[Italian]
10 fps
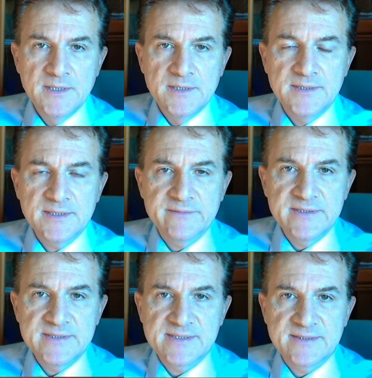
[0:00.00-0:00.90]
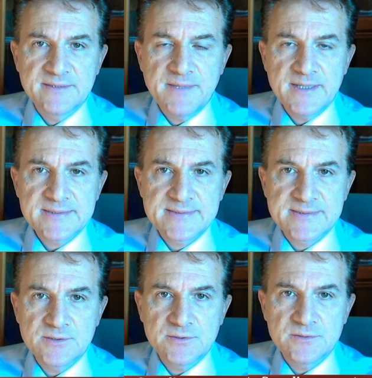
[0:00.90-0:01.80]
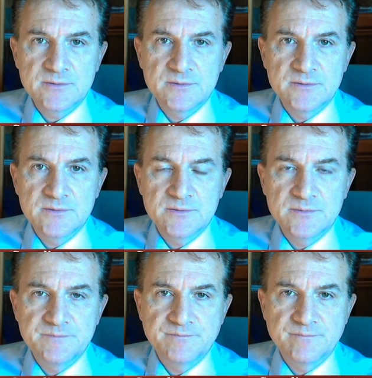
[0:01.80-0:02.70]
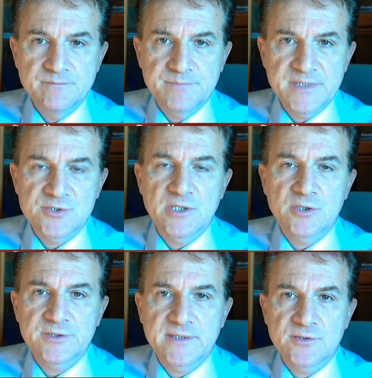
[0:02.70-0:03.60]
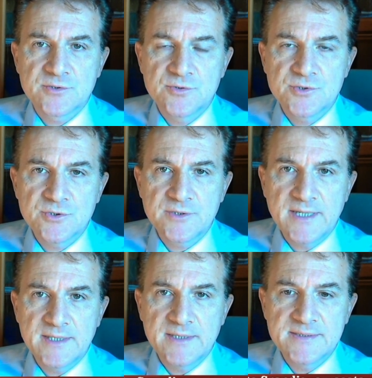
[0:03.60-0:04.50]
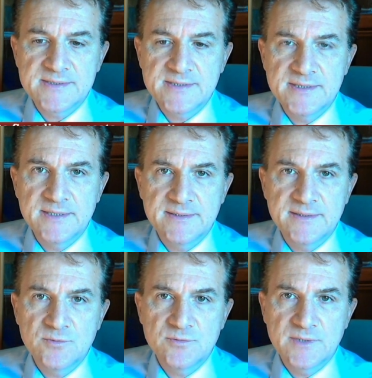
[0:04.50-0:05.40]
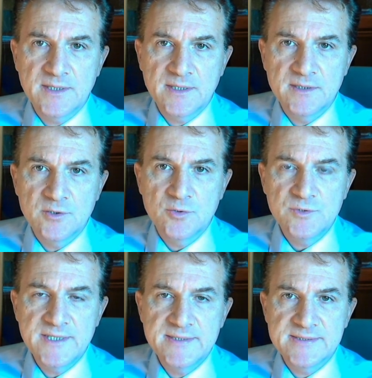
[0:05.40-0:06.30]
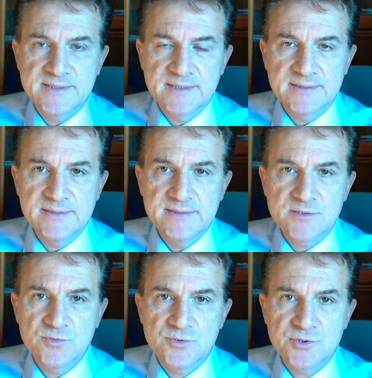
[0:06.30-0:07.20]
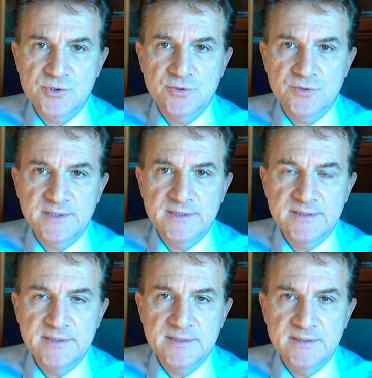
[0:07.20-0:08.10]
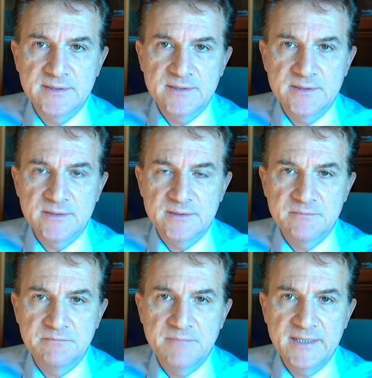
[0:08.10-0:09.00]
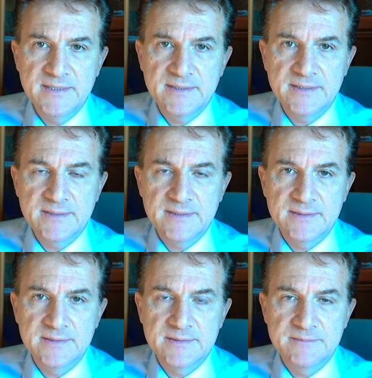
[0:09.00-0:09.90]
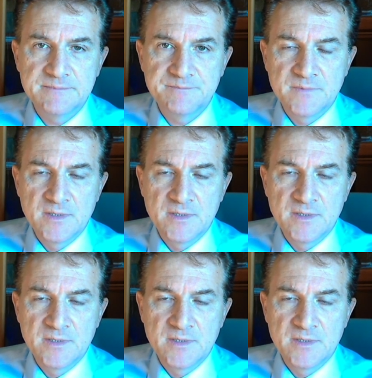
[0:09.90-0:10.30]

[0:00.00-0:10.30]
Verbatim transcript: In data 27 marzo ehm, presso la Corte Costituzionale si è tenuta eh, l'udienza di discussione di eh, ben ehm,